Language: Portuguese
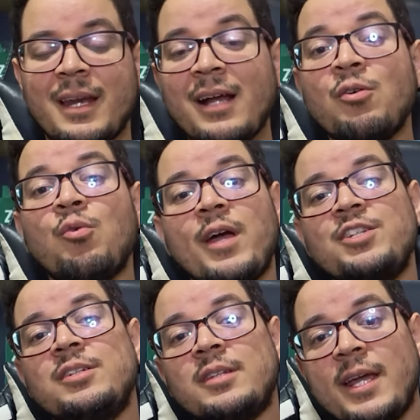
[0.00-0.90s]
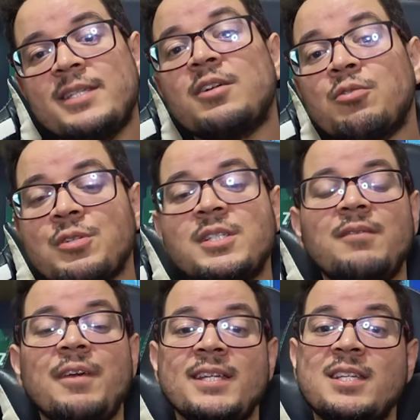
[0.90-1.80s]
Dragon Quest 3
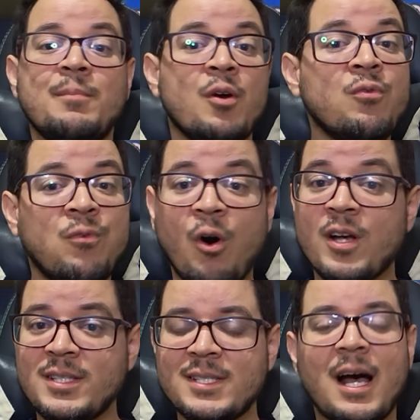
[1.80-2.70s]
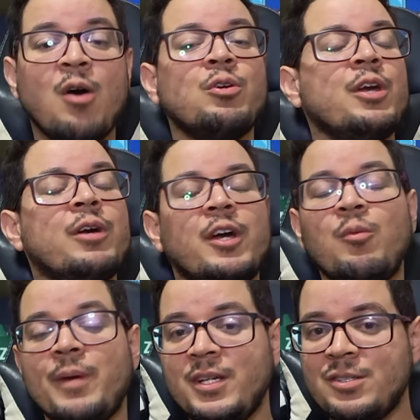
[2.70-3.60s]
inclusive recebeu vozes, algo que eu
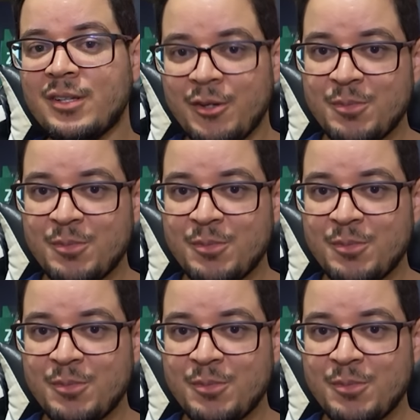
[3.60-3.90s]
realmente não